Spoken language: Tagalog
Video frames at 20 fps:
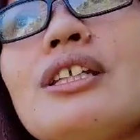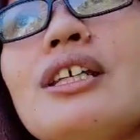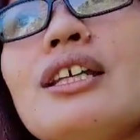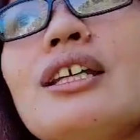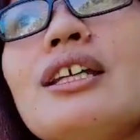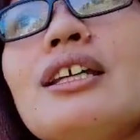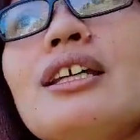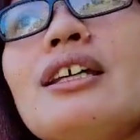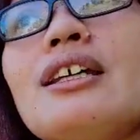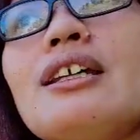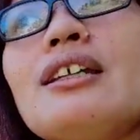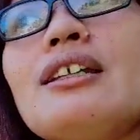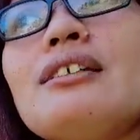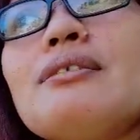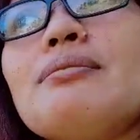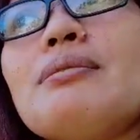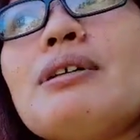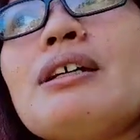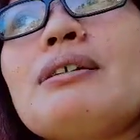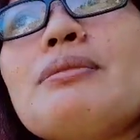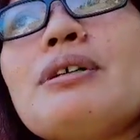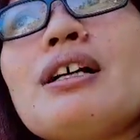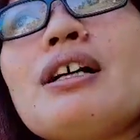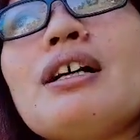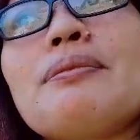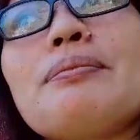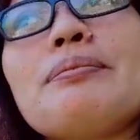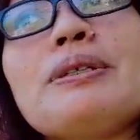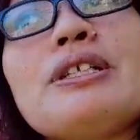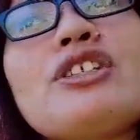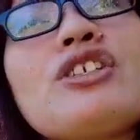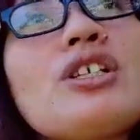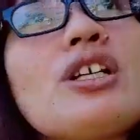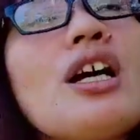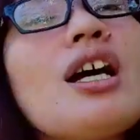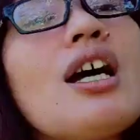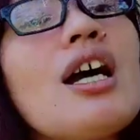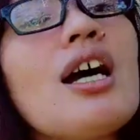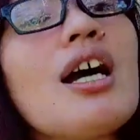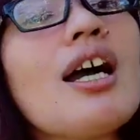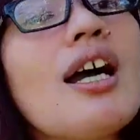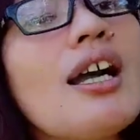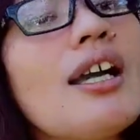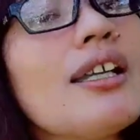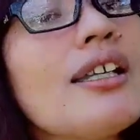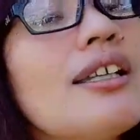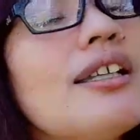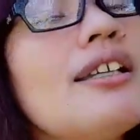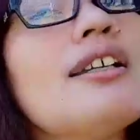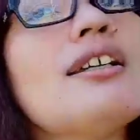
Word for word: Then, may mga pichay,